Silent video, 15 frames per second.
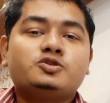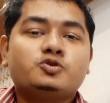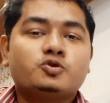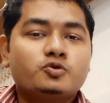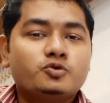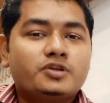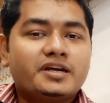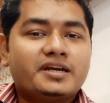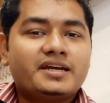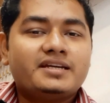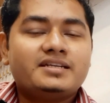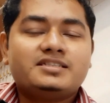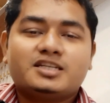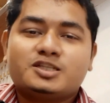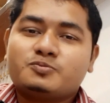শুরু থেকে
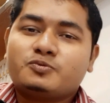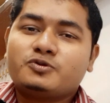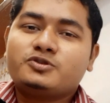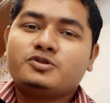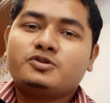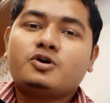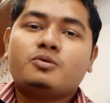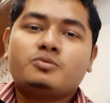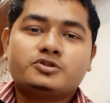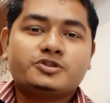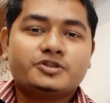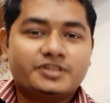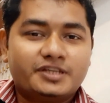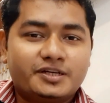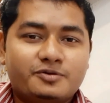শেষ পর্যন্ত
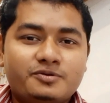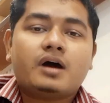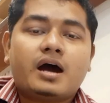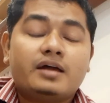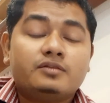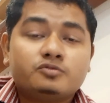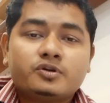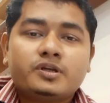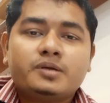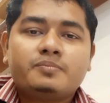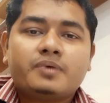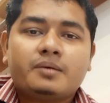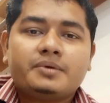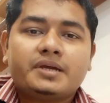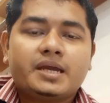অবশ্যই দেখুন
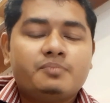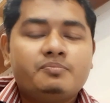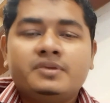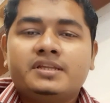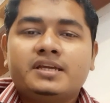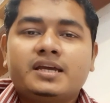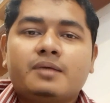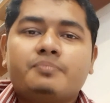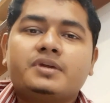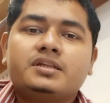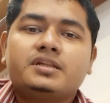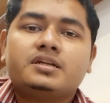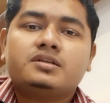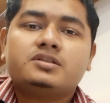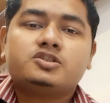আন্তরিকভাবে এমনিতেই
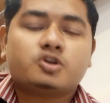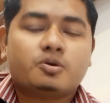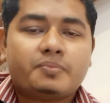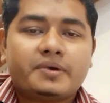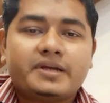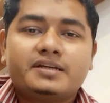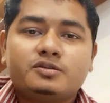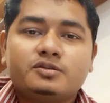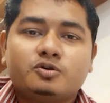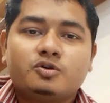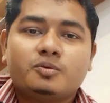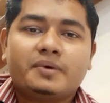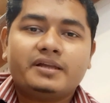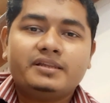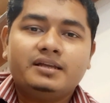আপনাদের সবাইকে
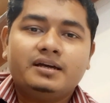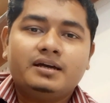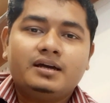ধন্যবাদ